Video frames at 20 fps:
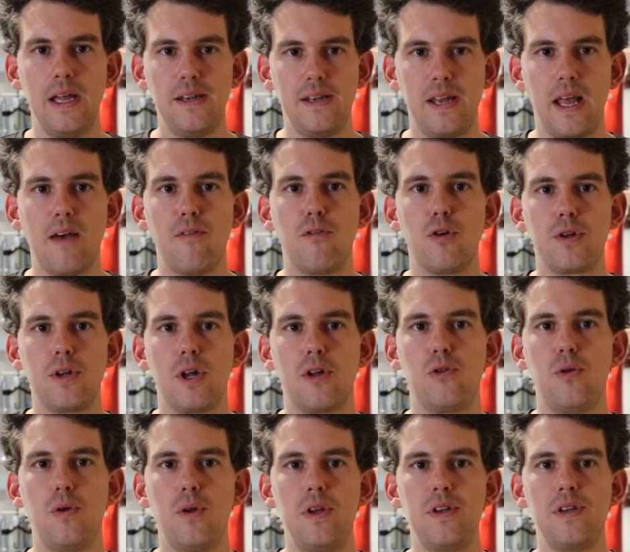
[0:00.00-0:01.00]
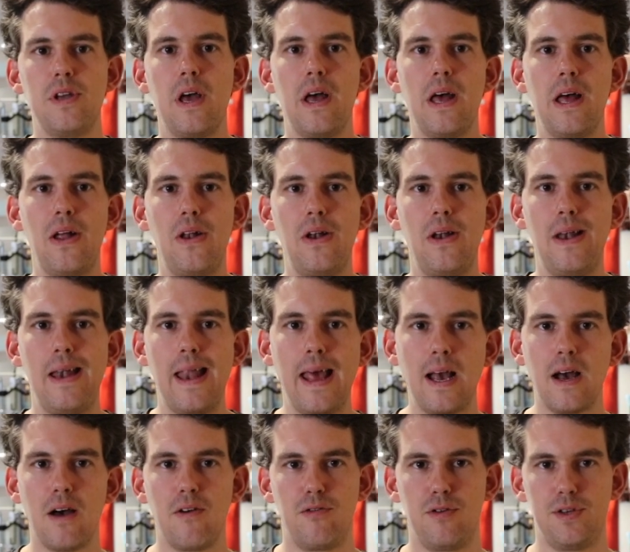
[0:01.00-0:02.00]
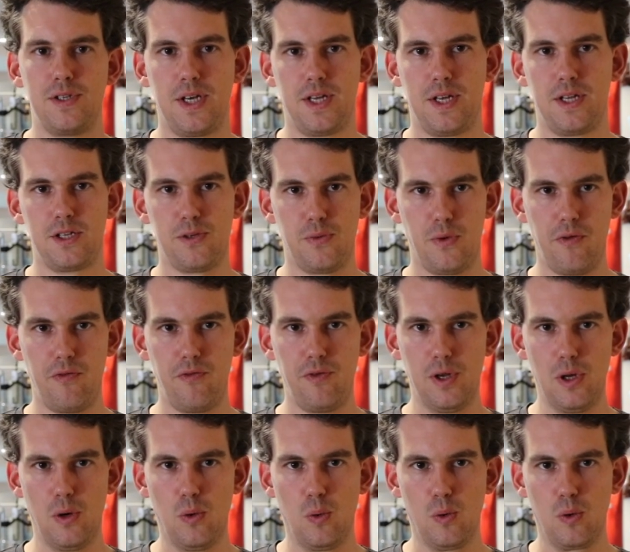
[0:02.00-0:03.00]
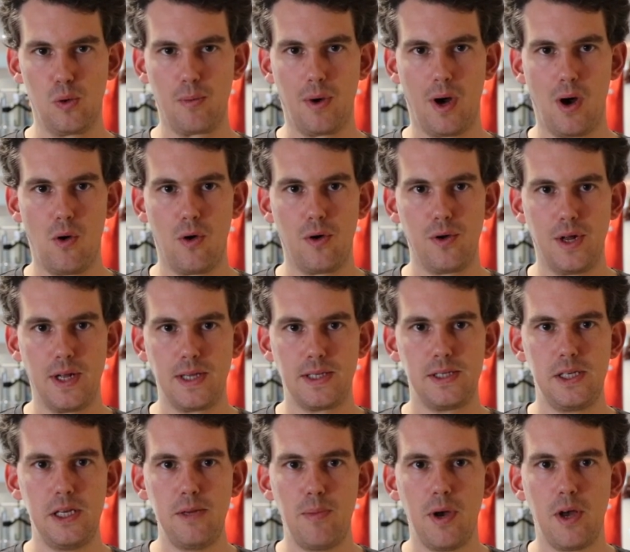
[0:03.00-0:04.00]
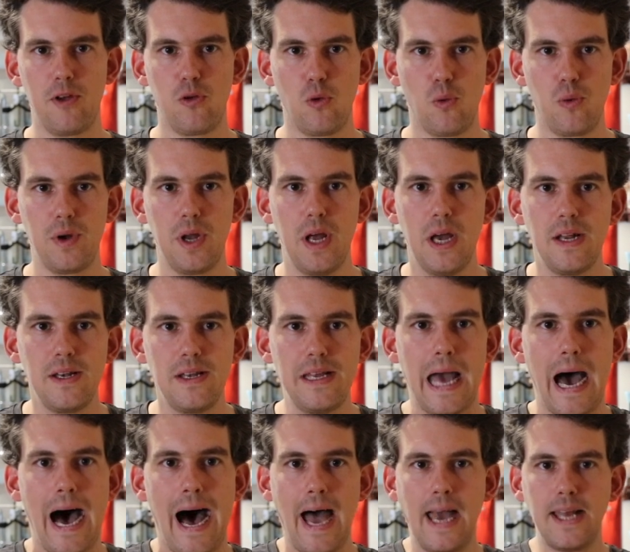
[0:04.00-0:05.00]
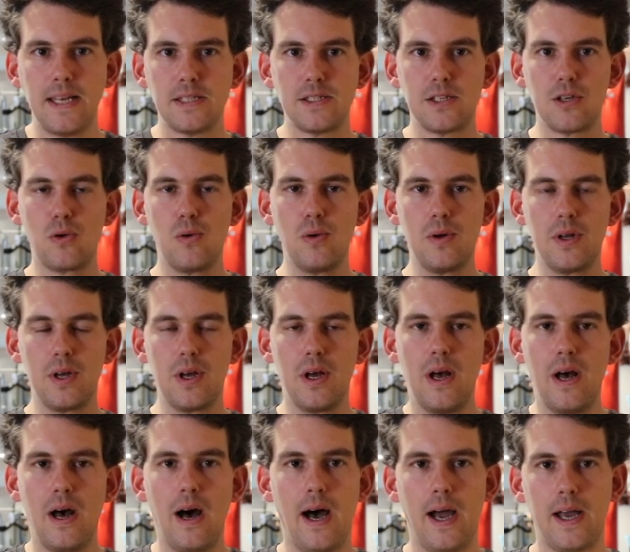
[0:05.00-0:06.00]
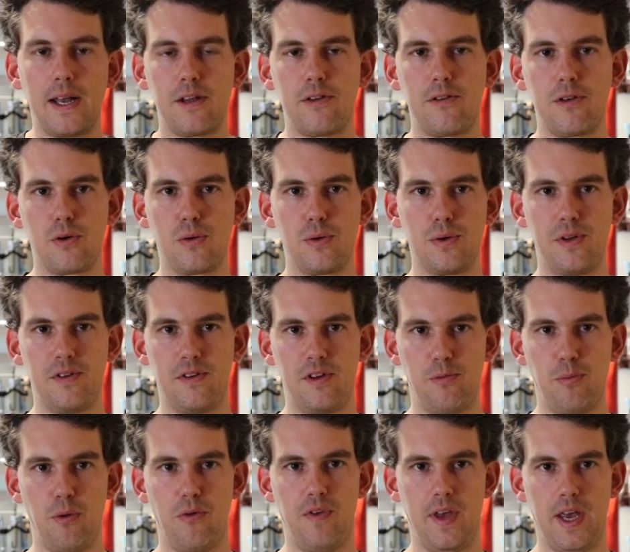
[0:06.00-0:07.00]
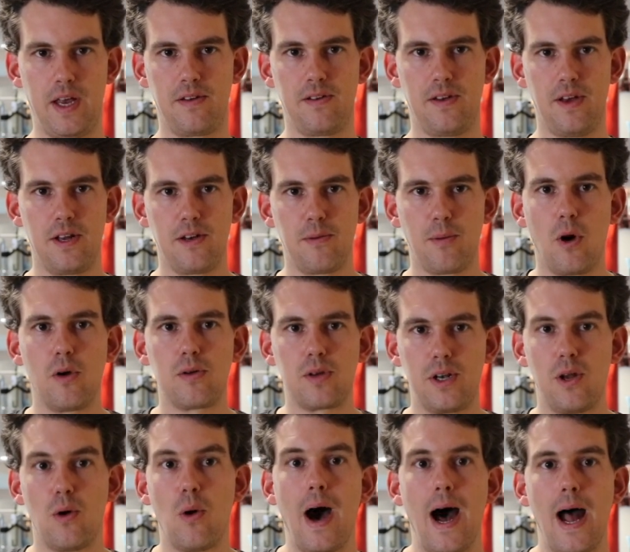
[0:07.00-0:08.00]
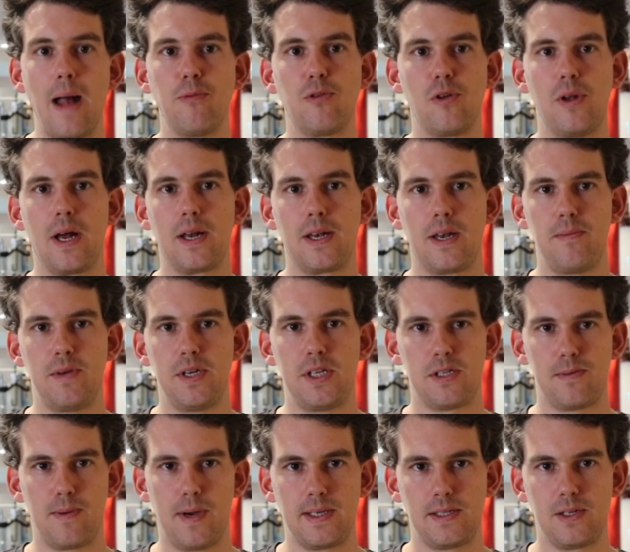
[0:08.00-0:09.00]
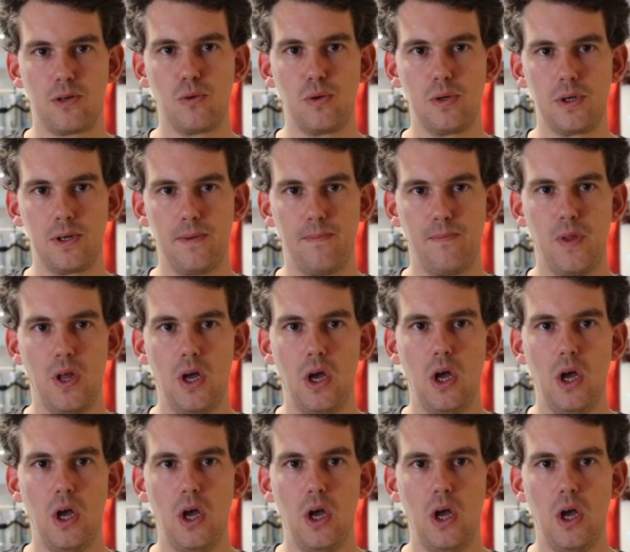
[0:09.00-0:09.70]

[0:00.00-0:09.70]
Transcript: Der wird natürlich länger für seine zwölf Wiederholungen brauchen als die Person, die eine Sekunde, eine Sekunde sich bewegt. Ja, der braucht genau halb so lange, nämlich zwei Sekunden.